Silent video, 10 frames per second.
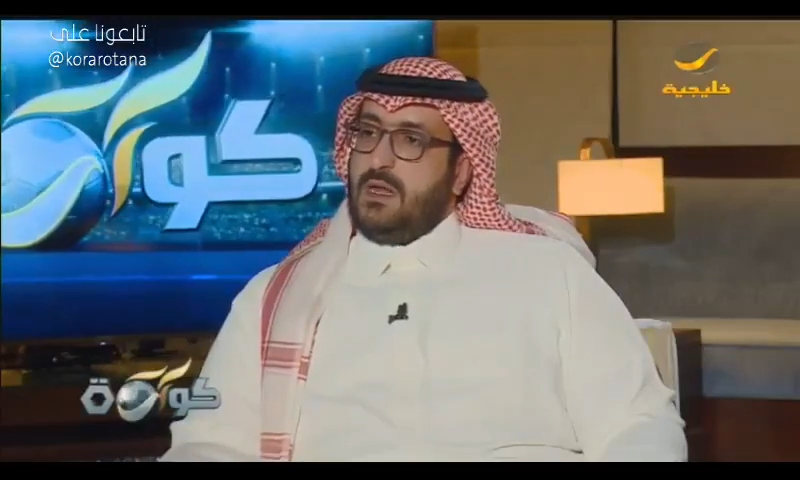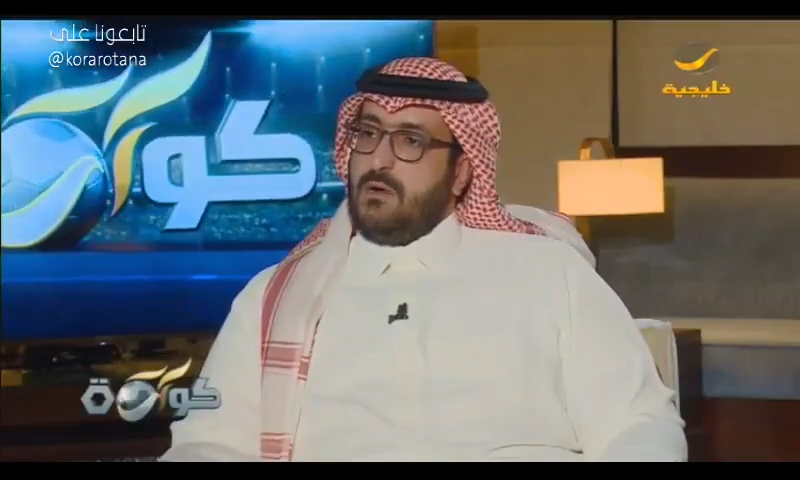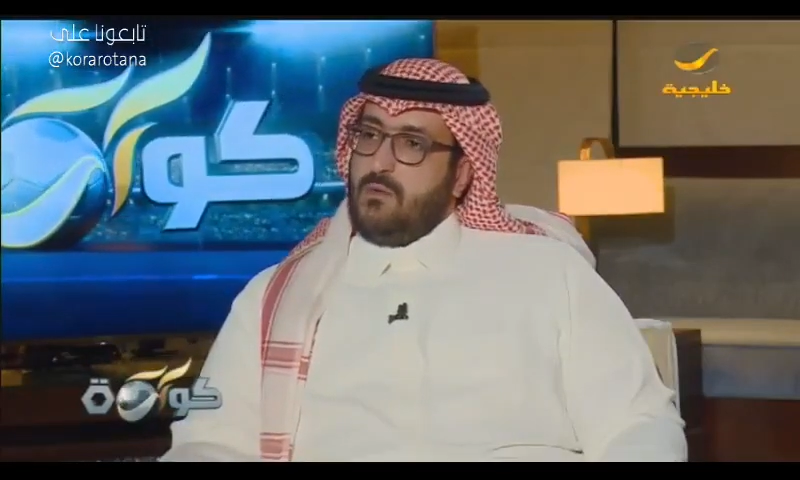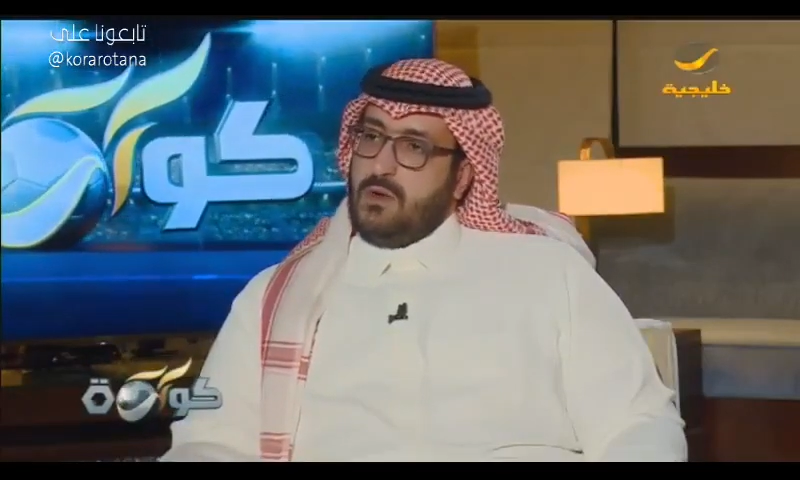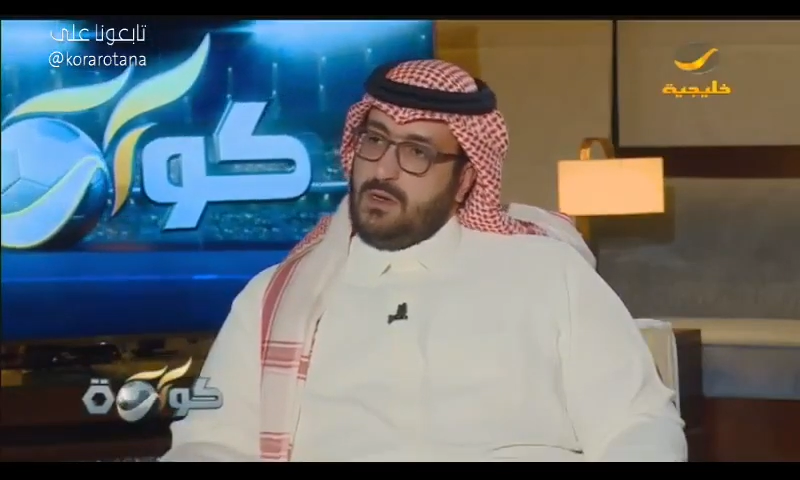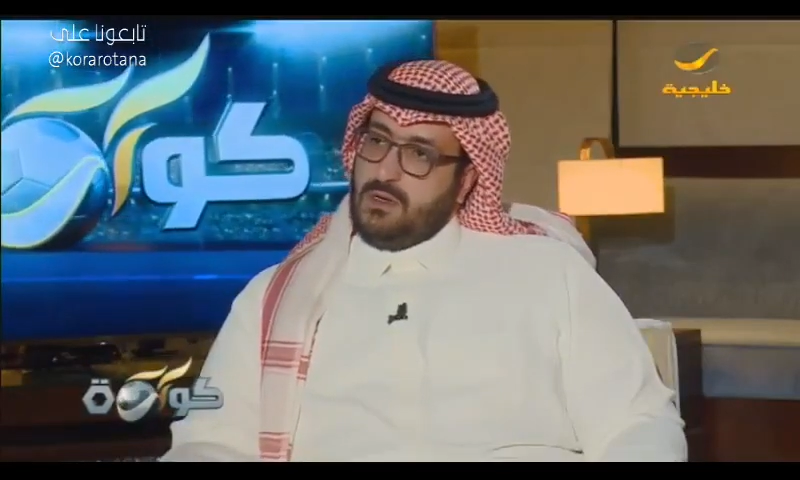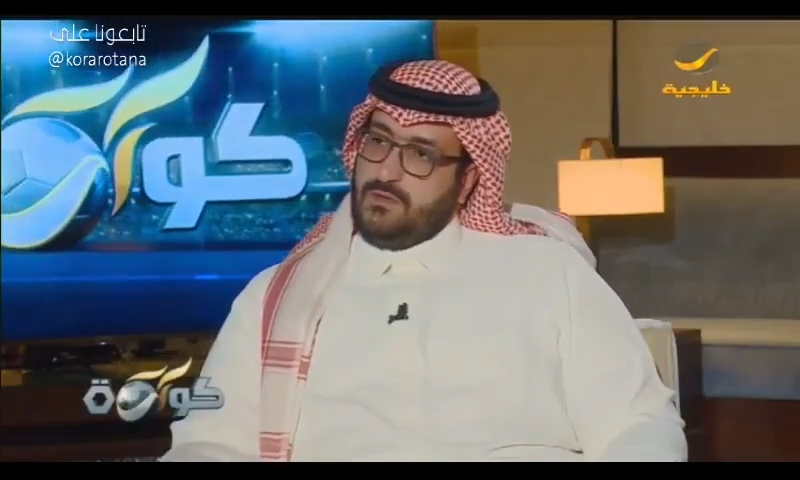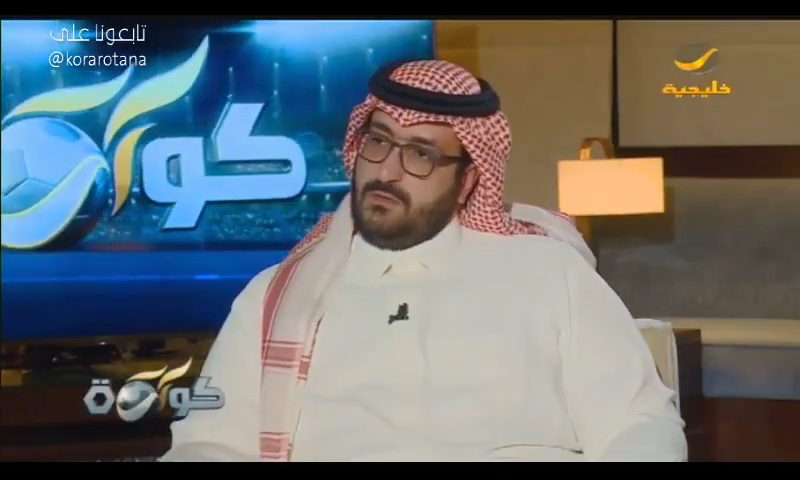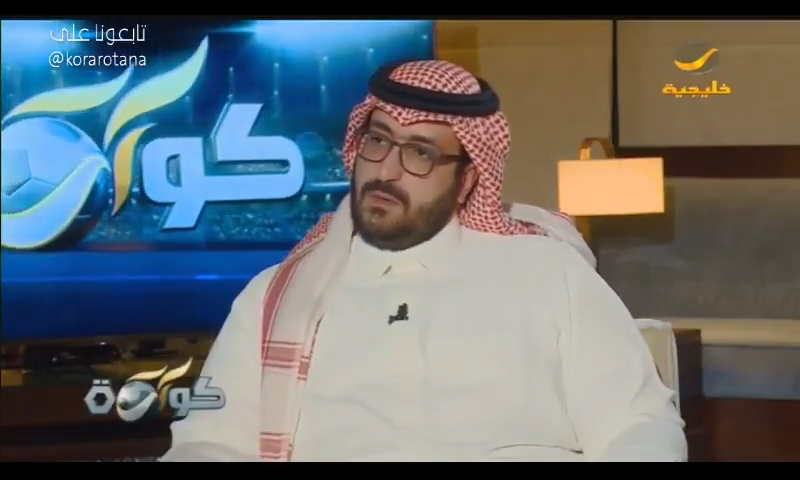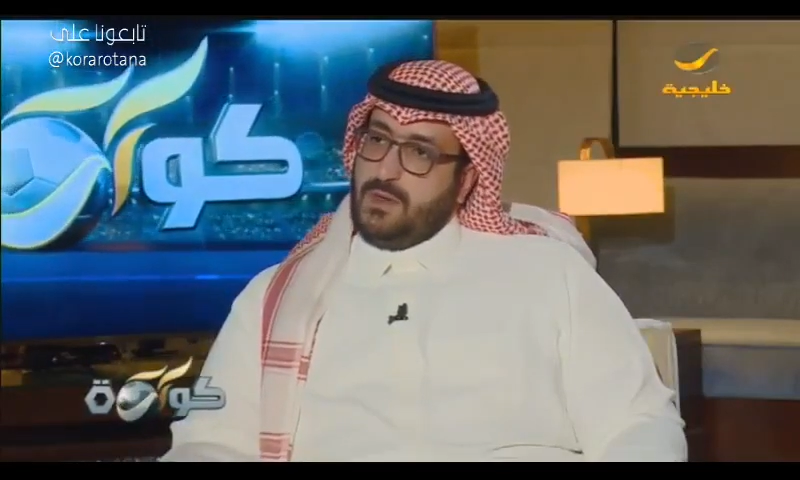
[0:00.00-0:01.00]
الاول
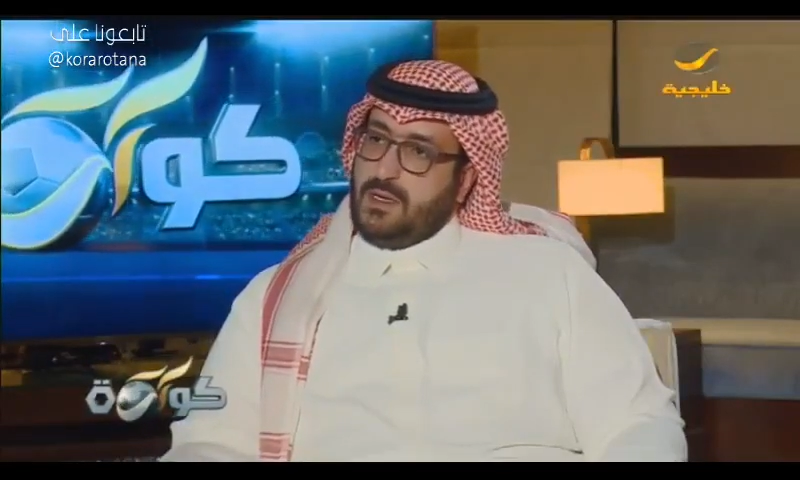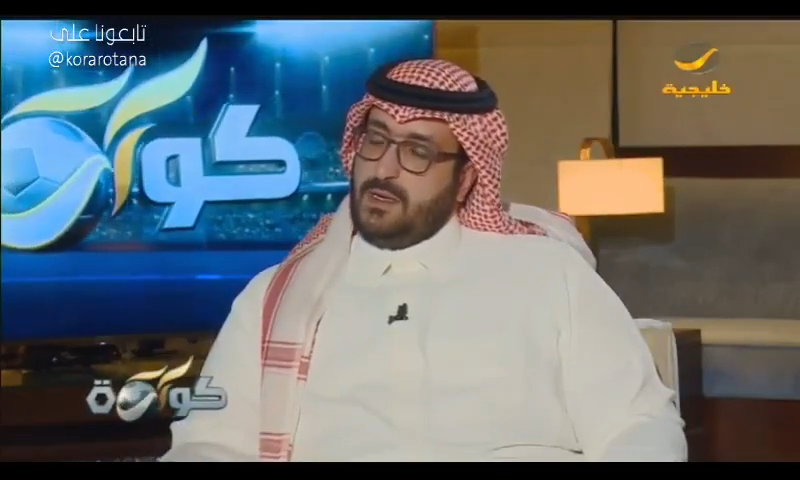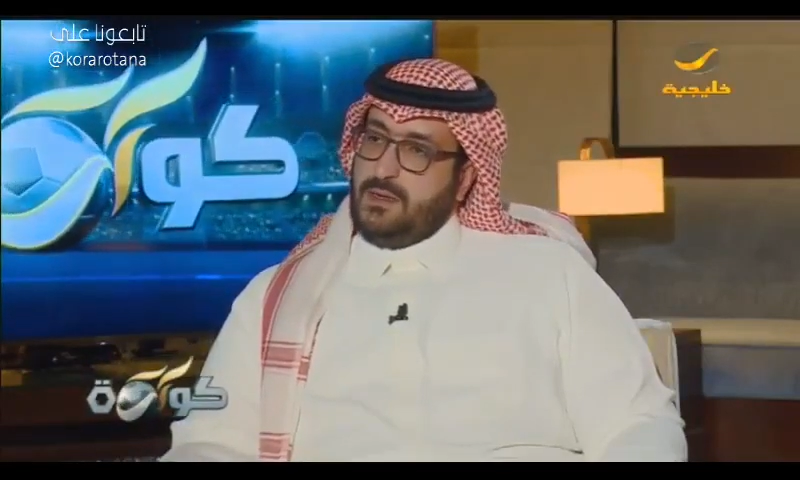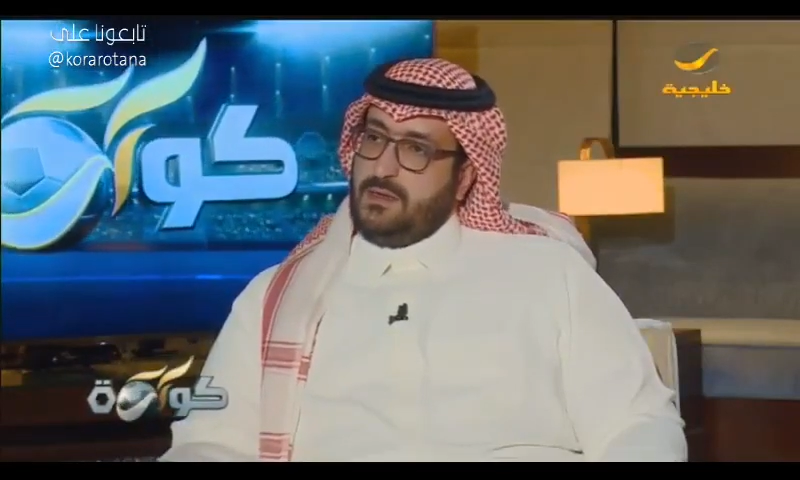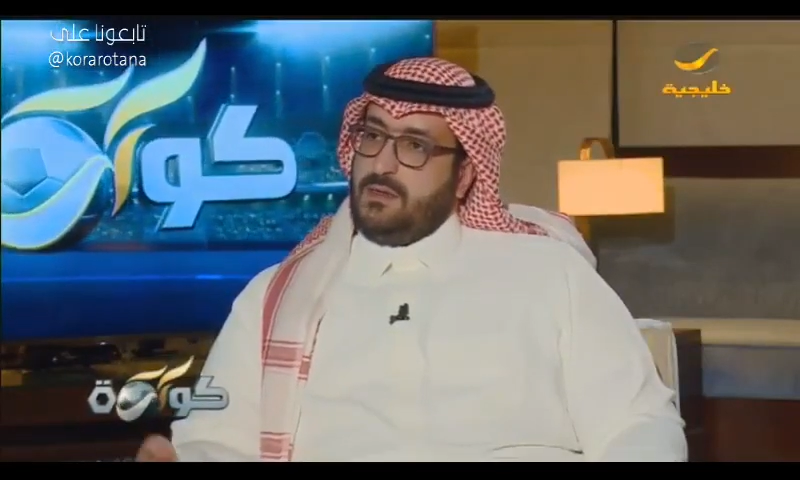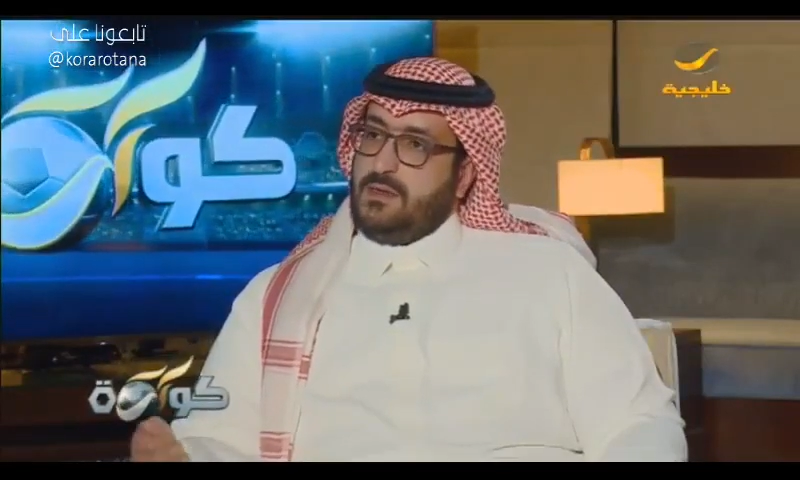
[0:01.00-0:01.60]
في المملكه